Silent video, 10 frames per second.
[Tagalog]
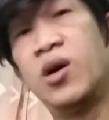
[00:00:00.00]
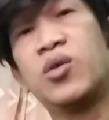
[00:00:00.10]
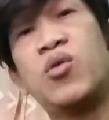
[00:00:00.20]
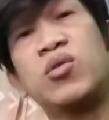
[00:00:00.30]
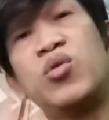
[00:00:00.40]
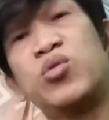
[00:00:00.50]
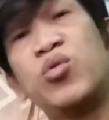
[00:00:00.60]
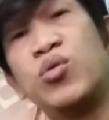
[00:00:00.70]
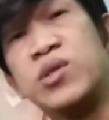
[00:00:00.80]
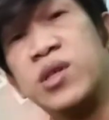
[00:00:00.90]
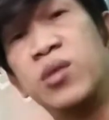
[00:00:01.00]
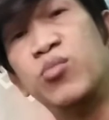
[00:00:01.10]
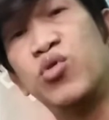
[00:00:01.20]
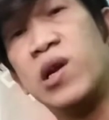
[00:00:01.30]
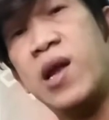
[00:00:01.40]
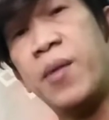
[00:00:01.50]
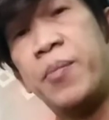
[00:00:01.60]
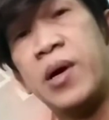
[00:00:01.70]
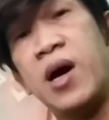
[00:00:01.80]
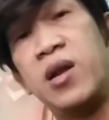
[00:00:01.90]
kung tutuusin mura lang
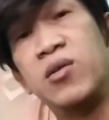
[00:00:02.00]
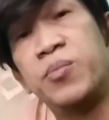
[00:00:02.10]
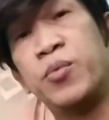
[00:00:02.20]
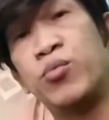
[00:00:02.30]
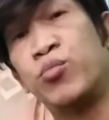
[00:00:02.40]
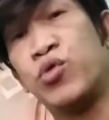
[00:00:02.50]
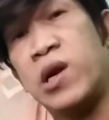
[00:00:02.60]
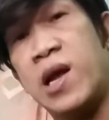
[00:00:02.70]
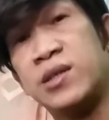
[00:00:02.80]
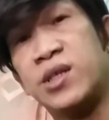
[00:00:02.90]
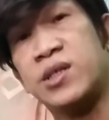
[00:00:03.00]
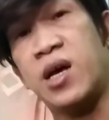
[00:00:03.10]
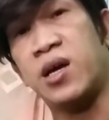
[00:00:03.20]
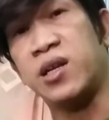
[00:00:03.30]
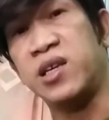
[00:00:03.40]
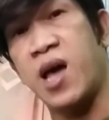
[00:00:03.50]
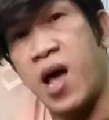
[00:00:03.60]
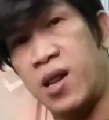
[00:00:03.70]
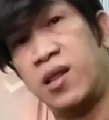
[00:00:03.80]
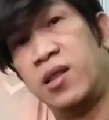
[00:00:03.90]
pag ano mura lang siya sa
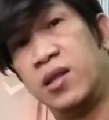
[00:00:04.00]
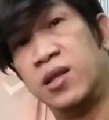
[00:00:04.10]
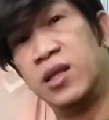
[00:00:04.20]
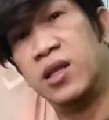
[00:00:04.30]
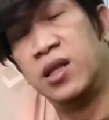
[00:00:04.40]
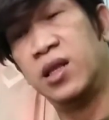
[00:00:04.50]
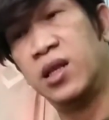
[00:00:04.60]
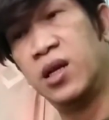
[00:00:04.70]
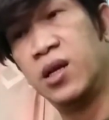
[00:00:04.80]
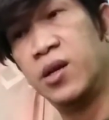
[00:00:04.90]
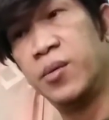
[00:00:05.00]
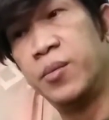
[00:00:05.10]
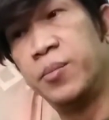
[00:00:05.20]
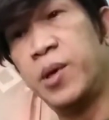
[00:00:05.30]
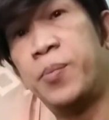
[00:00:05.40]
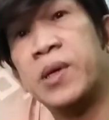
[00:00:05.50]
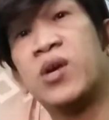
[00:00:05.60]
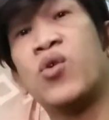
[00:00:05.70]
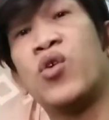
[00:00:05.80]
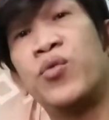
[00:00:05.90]
real pero pag
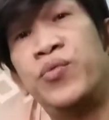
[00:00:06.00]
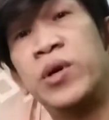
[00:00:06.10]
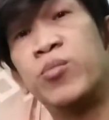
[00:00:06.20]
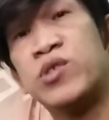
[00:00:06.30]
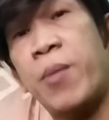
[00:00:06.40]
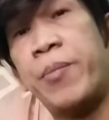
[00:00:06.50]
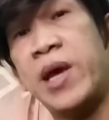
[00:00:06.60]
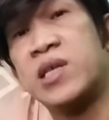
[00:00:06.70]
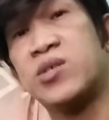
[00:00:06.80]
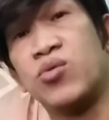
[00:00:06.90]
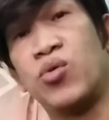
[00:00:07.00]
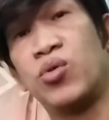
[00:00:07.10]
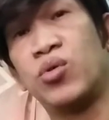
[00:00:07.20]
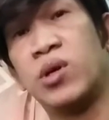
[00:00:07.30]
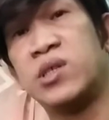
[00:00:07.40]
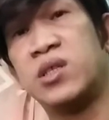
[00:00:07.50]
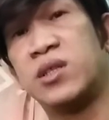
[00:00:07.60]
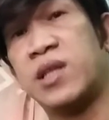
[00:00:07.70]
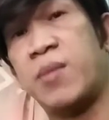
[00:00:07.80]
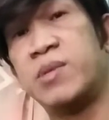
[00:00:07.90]
i-convert mo sa peso kasi
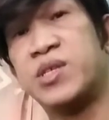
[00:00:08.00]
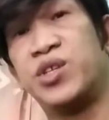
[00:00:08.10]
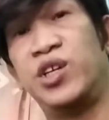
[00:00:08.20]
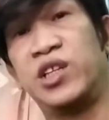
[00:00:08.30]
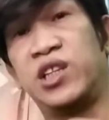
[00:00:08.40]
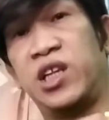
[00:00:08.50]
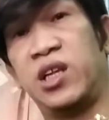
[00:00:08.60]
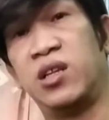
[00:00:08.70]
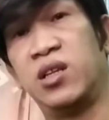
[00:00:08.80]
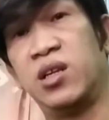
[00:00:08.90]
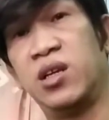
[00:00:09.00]
times 13